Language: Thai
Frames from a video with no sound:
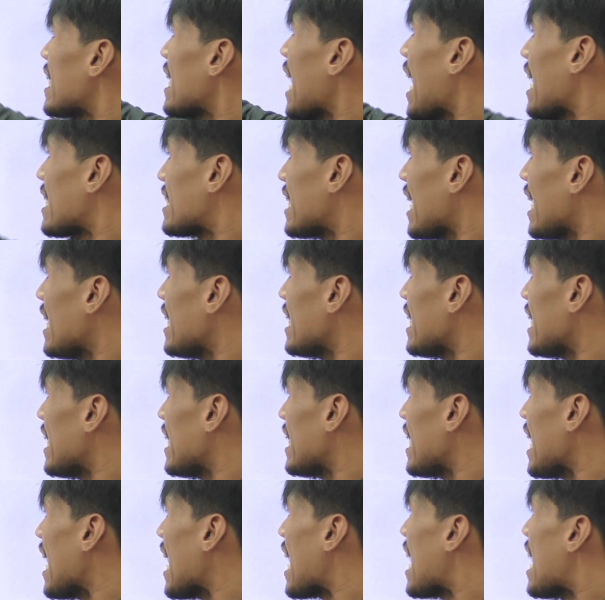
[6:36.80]
ลักษณะเช่น
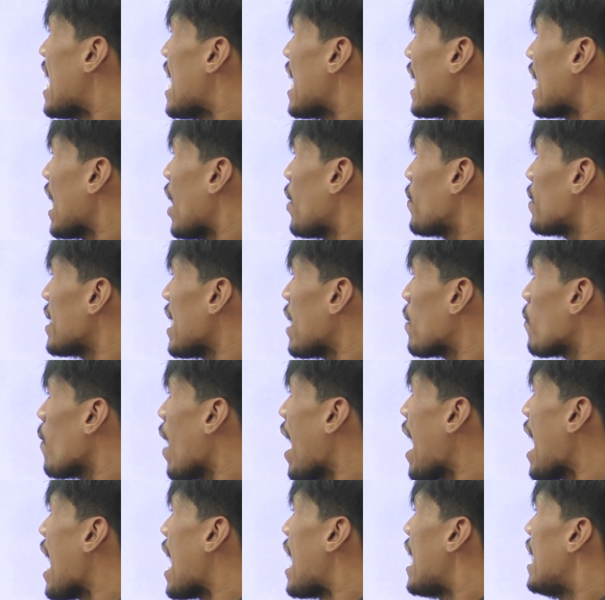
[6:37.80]
นี้เนี่ยเขาเรียก
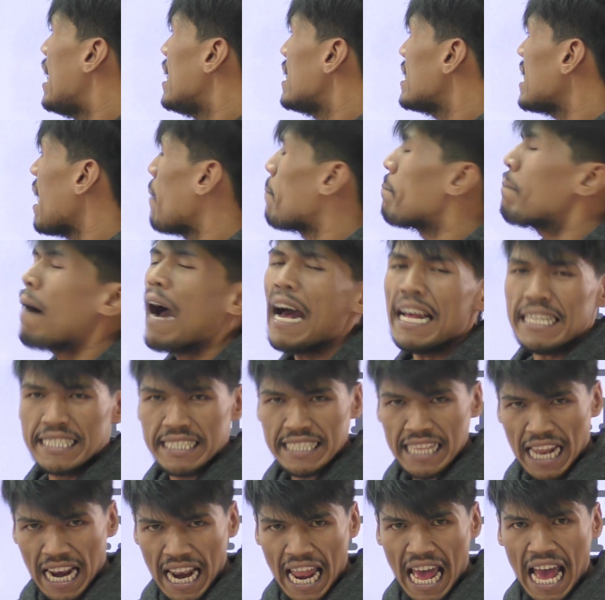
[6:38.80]
ว่าสัมผัส
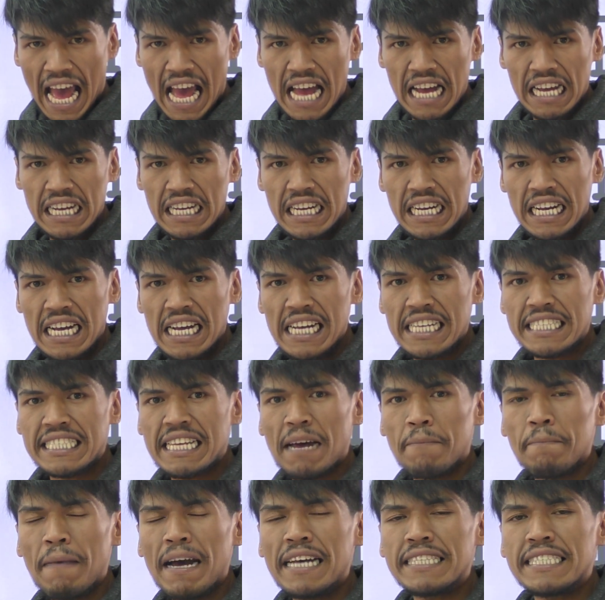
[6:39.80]
สระ
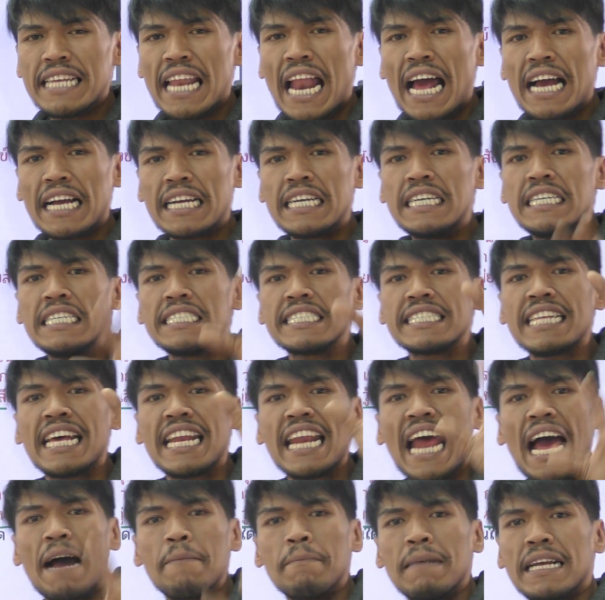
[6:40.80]
สัมผัสสระคือส
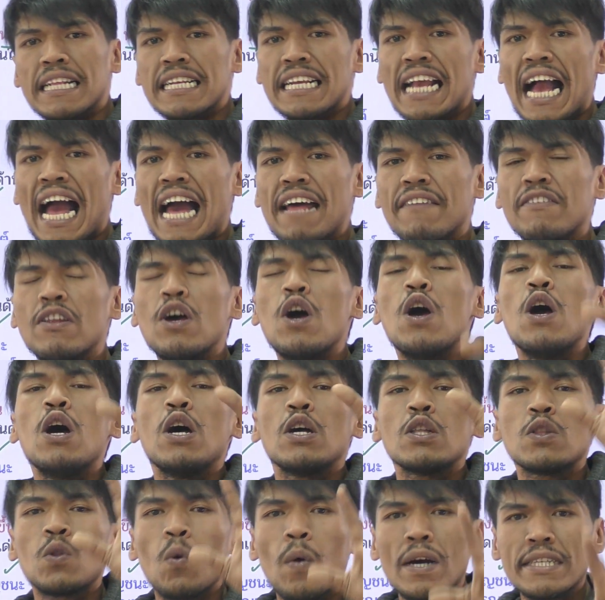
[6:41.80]
ระเหมือนกัน
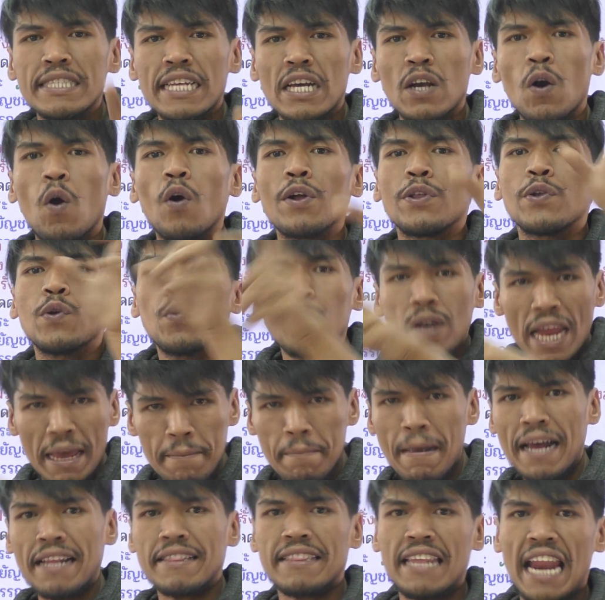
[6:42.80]
ตัวสะกดอยู่ใน
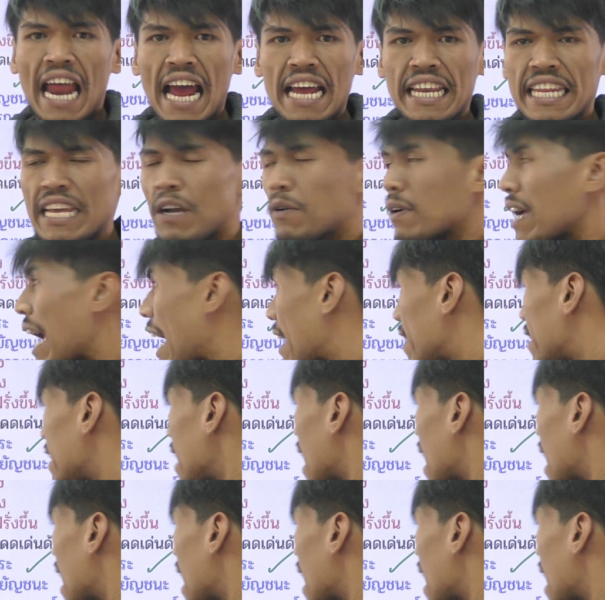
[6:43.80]
มาตราเดียวกั